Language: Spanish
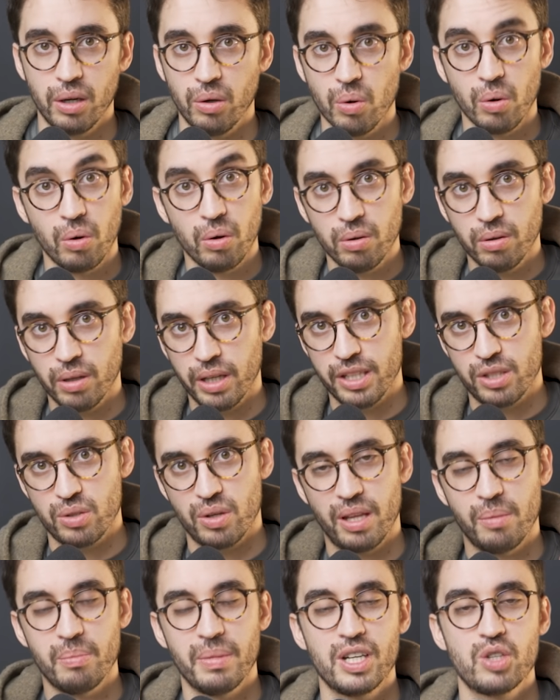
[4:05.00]
Luego,
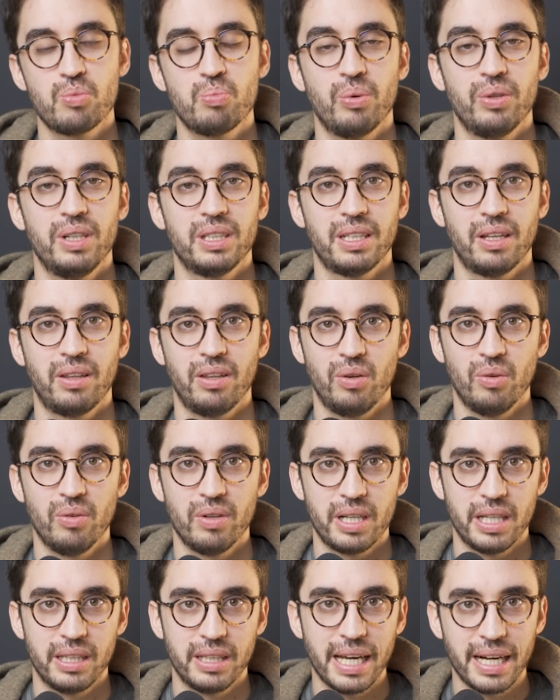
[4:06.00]
eso además puedes hacer
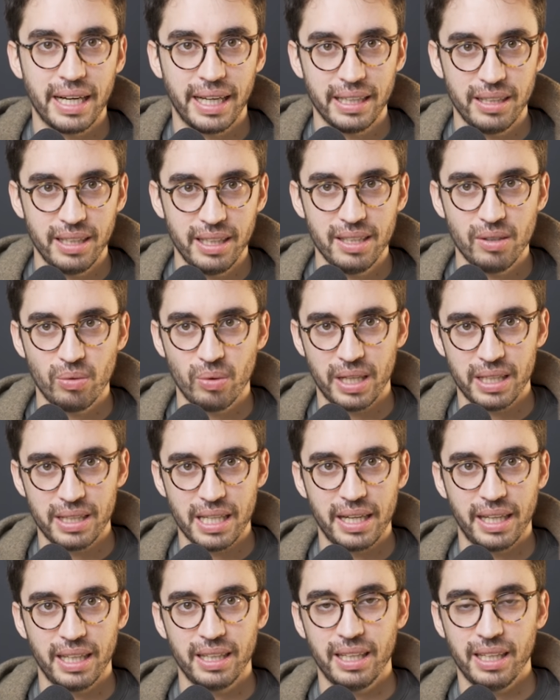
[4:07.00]
un retargeting. Un
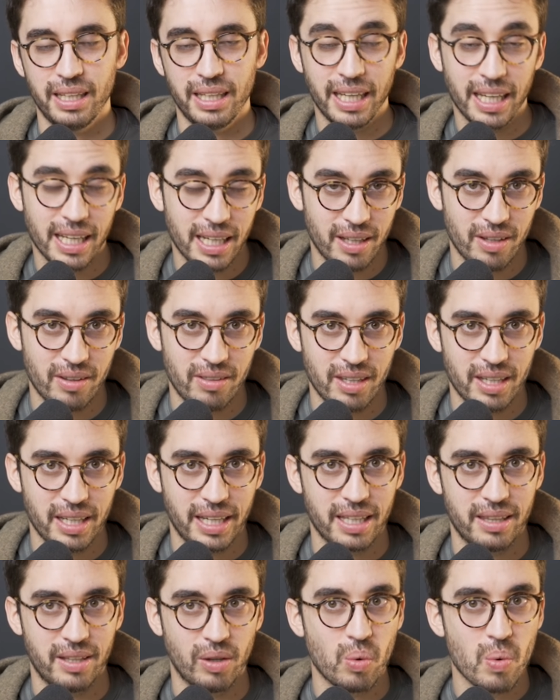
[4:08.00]
retargeting quiere
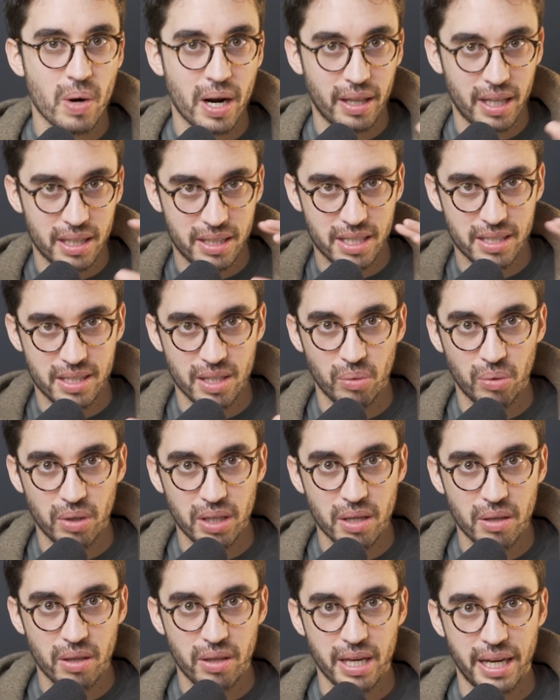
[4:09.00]
decir que te guardas esa
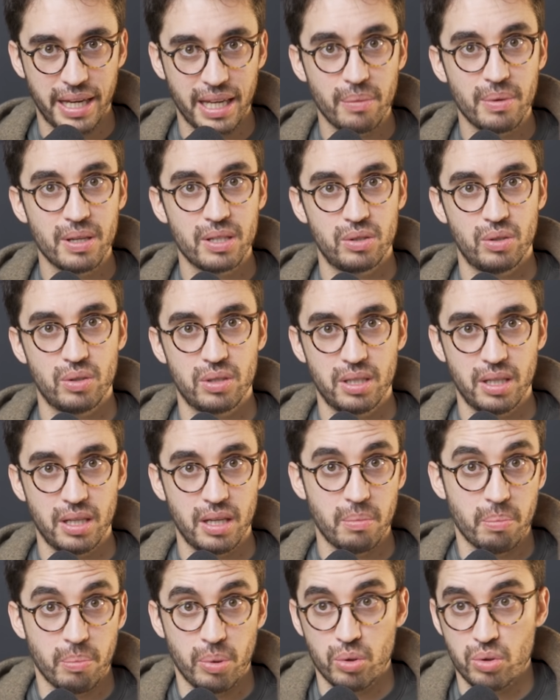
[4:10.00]
audiencia que ha visto
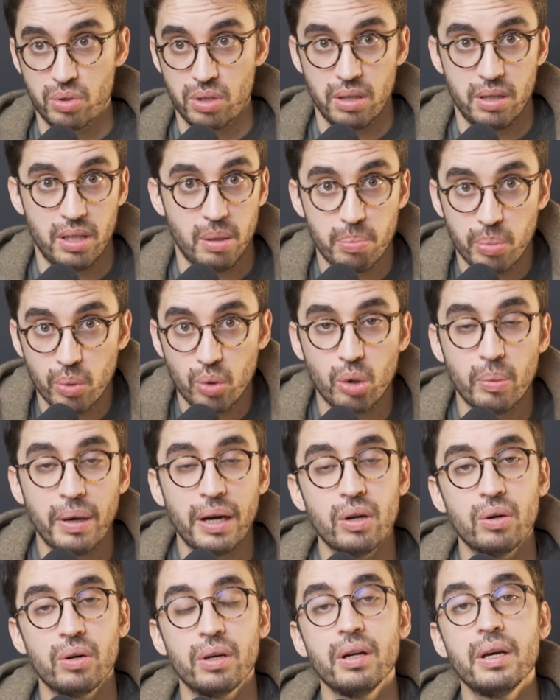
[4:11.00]
ese post de puro
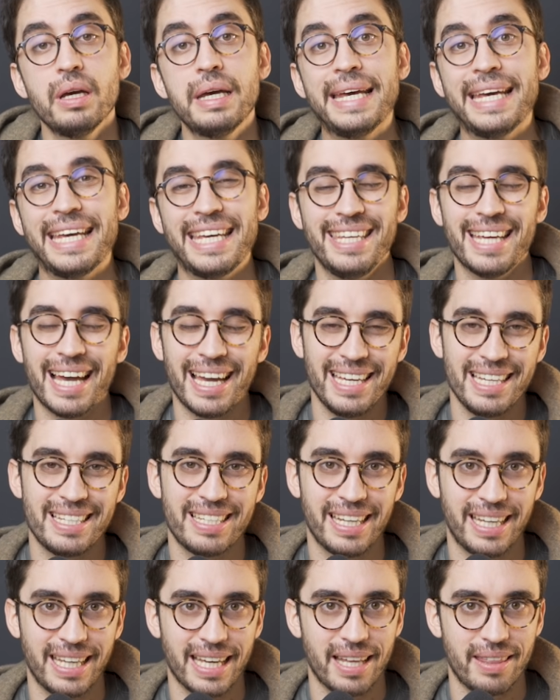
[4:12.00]
valor y ahí
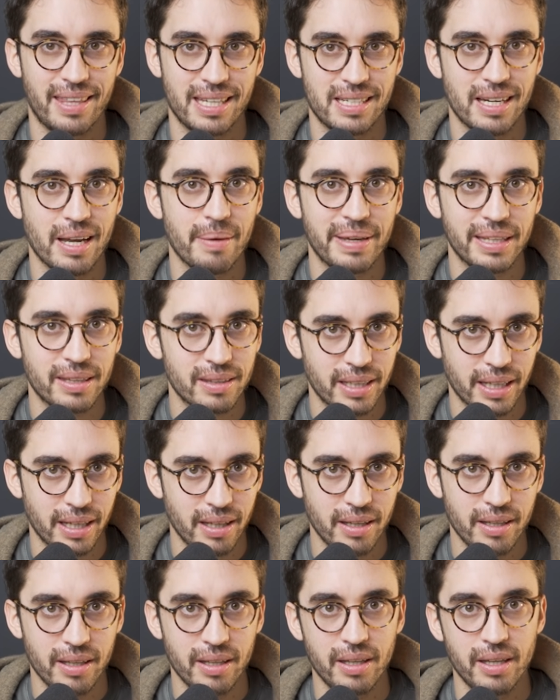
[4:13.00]
sí que haces la
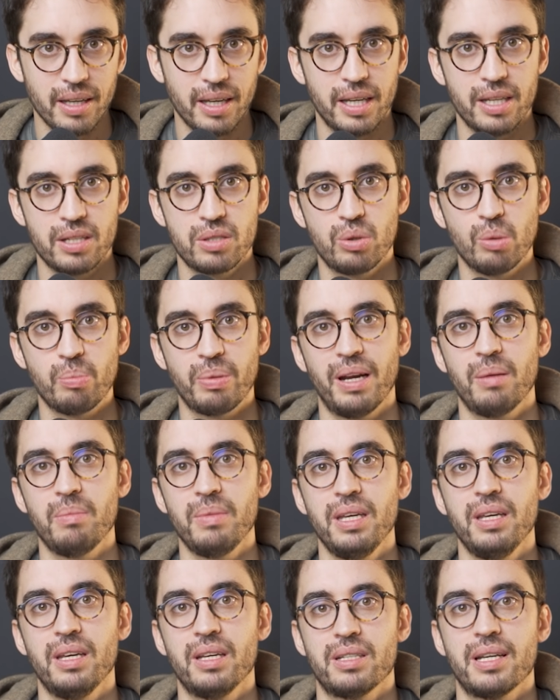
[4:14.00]
venta. Esto para
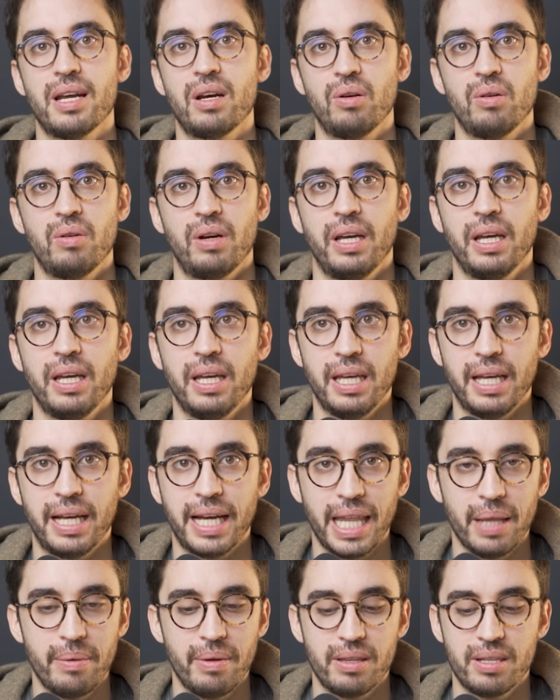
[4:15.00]
mí es algo que
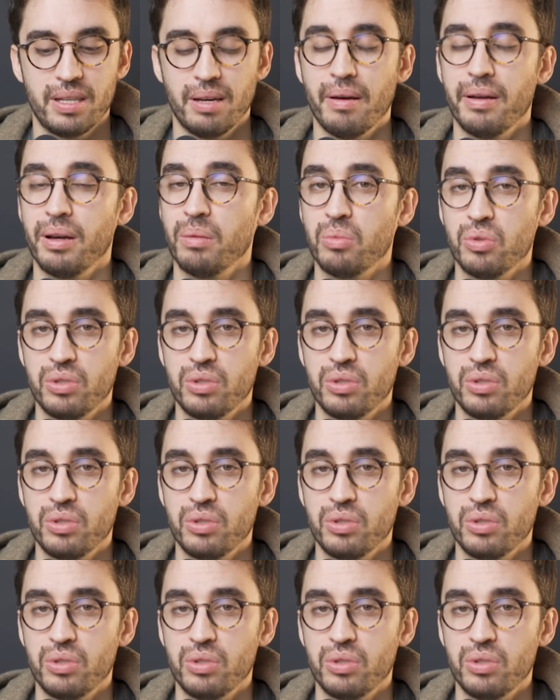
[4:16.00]
cada vez se va a ver